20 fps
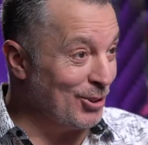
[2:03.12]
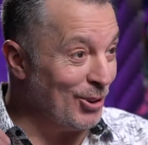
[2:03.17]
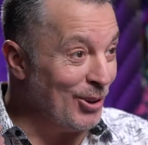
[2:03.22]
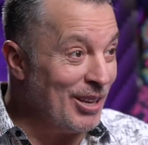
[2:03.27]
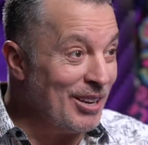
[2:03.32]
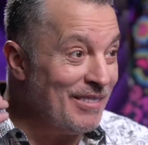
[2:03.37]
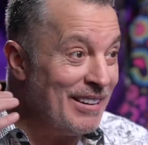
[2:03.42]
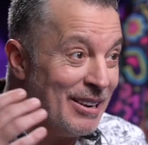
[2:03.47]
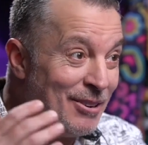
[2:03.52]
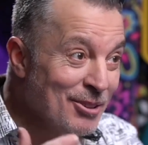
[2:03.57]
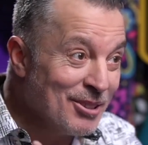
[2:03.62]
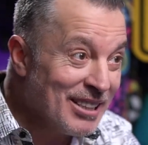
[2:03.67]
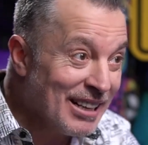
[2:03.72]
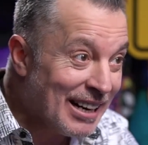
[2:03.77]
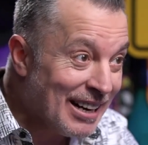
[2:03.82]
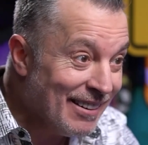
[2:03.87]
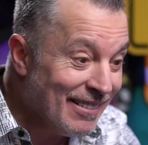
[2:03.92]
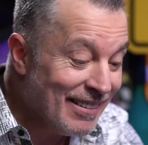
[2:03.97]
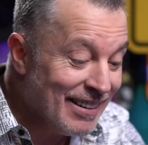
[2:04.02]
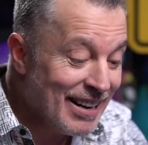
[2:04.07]
todavía nos
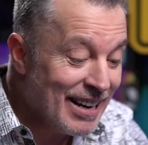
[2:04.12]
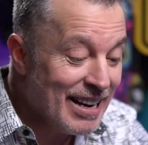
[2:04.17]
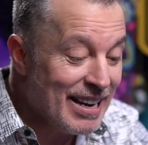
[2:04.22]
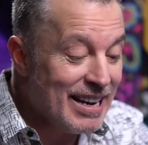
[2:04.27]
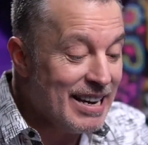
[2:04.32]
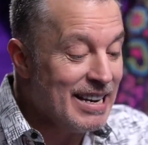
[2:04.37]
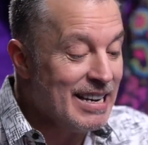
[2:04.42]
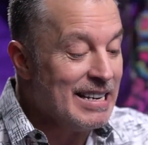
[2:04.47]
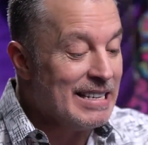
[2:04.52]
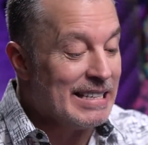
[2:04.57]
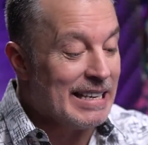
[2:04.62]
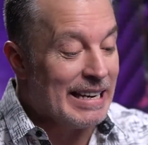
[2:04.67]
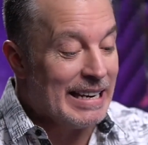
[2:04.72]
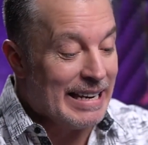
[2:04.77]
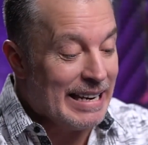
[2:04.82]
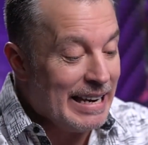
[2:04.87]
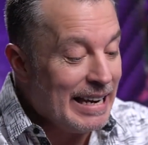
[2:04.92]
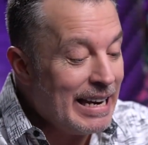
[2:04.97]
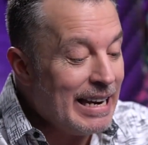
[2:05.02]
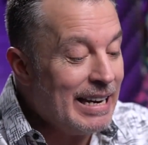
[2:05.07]
cerraban ahí y
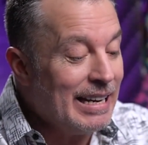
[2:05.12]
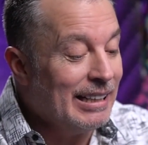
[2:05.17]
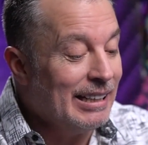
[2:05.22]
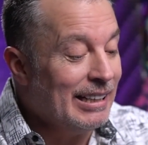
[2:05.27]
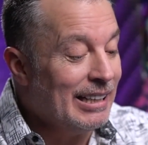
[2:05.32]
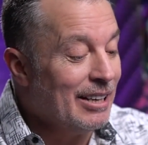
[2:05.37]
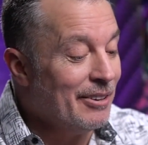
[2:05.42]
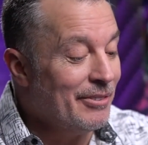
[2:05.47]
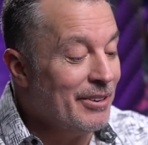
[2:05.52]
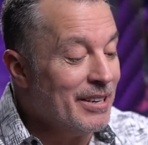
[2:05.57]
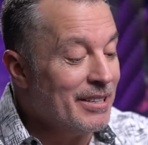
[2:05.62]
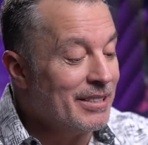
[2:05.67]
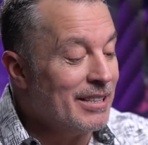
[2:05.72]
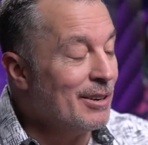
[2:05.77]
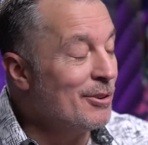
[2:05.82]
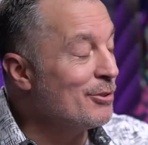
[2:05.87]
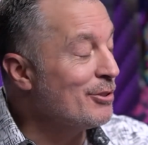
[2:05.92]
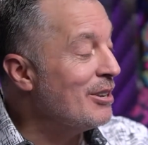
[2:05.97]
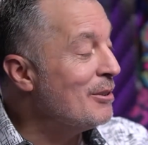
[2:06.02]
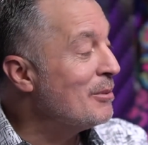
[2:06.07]
seguía la fiesta,
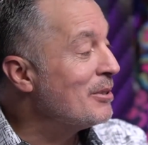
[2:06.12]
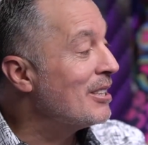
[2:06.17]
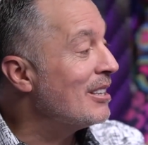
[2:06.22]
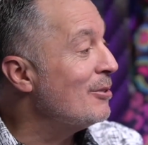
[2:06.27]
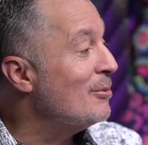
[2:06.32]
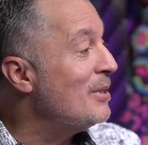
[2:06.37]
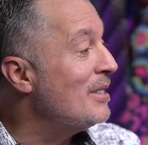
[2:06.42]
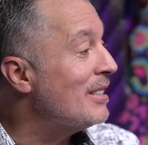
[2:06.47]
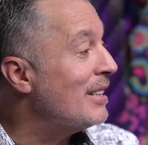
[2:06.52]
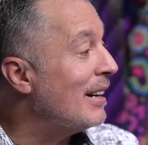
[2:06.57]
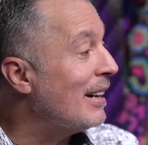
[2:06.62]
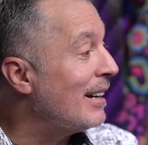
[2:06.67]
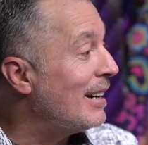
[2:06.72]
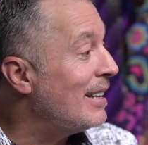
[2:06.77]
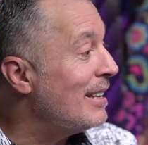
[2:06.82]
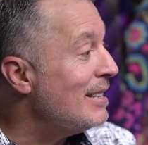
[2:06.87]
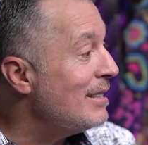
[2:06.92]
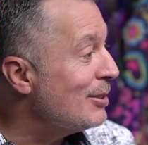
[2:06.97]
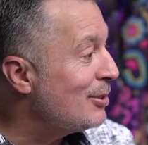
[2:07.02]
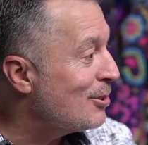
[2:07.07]
nos íbamos al Luis
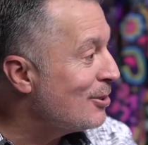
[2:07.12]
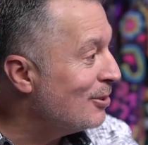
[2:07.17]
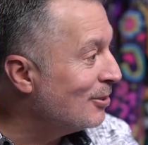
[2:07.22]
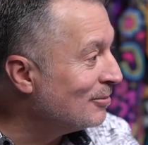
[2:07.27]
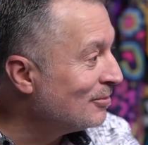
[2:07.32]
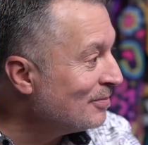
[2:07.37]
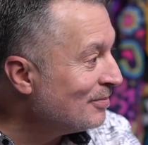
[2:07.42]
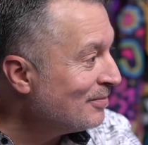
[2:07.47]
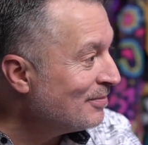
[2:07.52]
R. Disco.